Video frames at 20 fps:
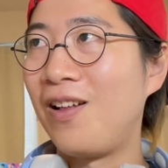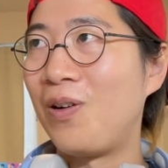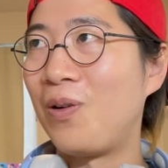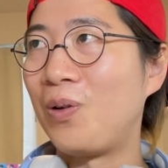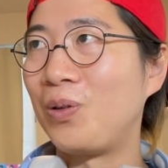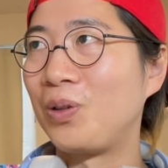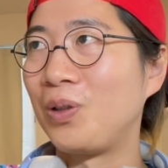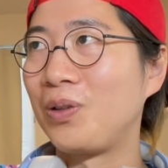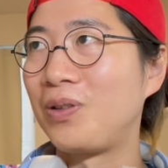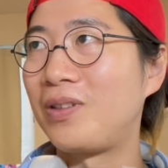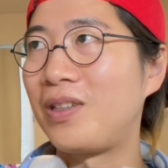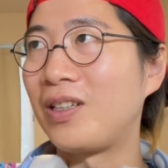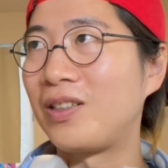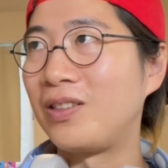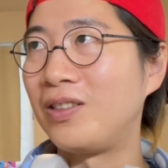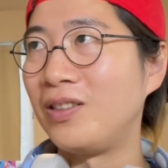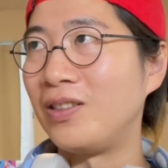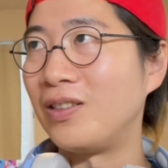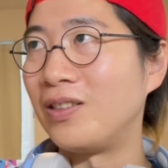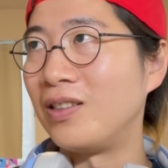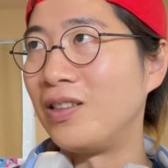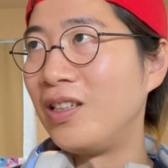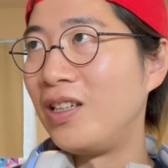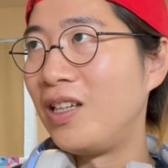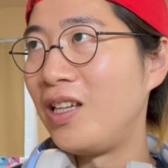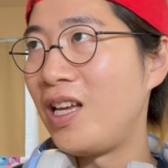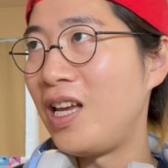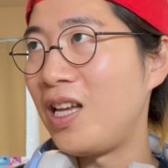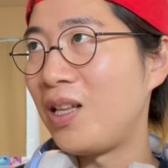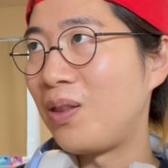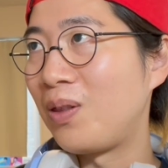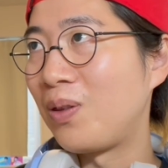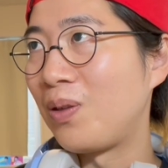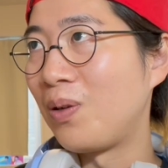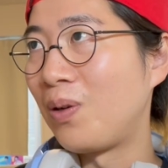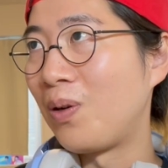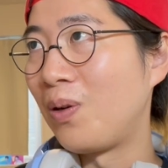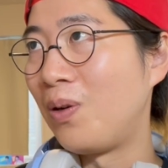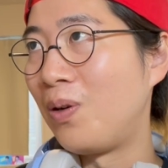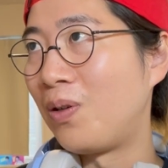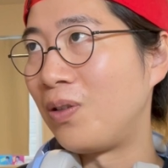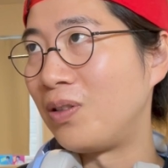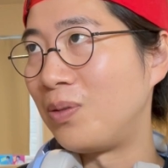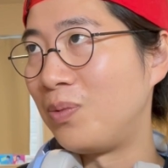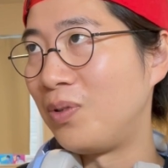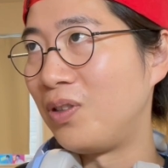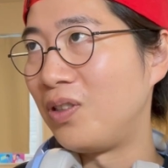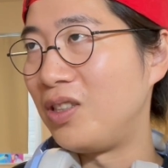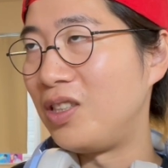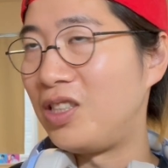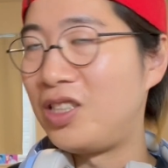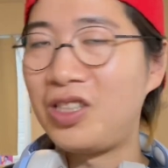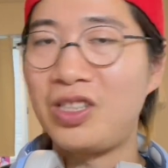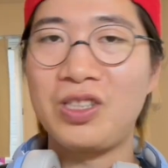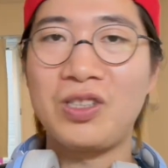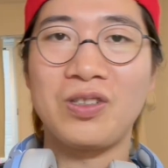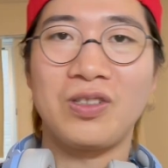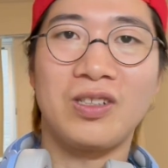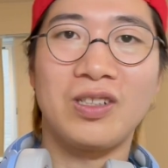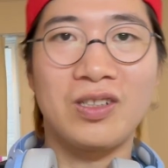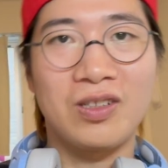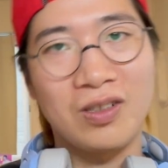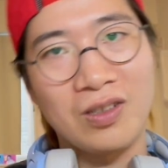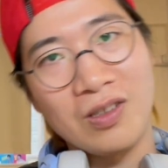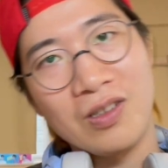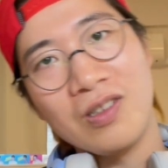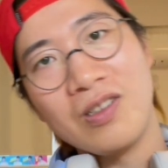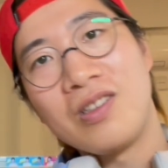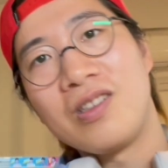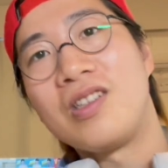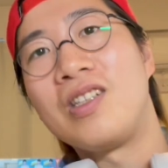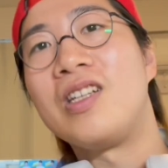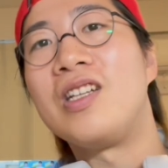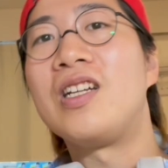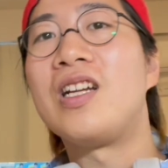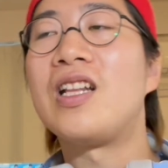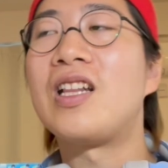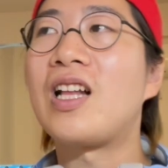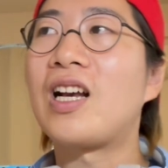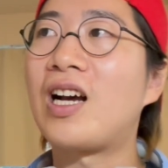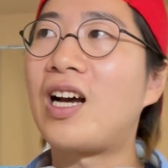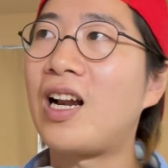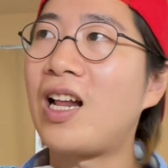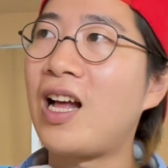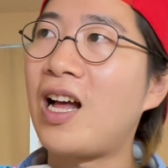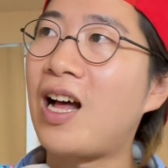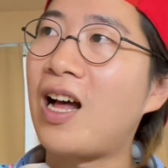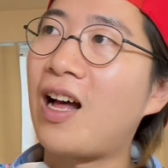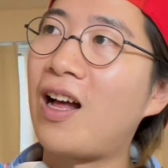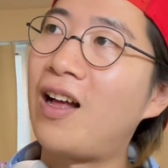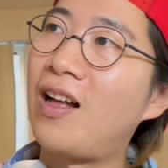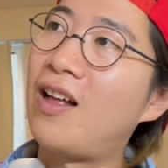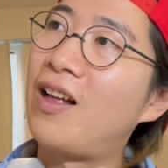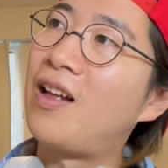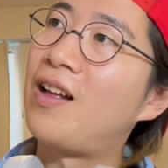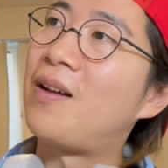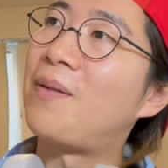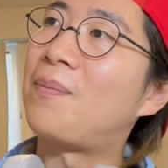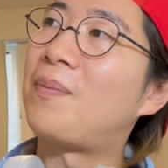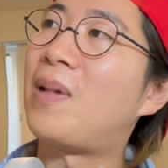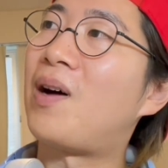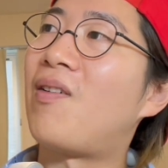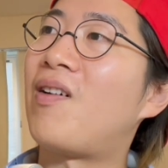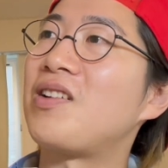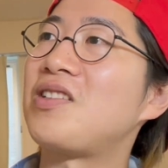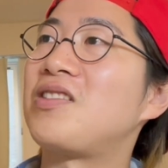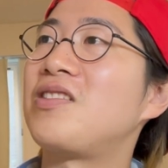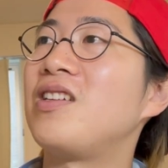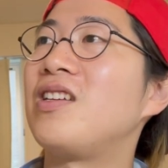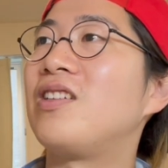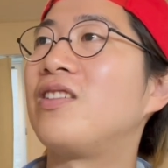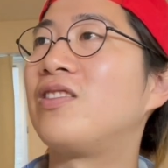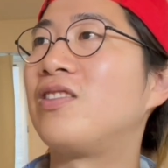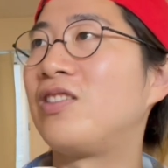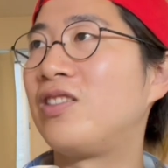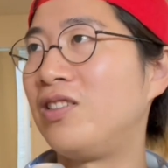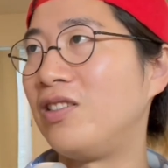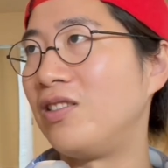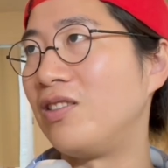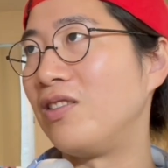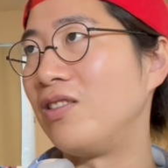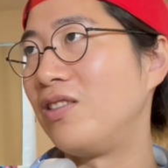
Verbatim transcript: 踊ってくヘッドロールも一緒にクーって入れながら回していく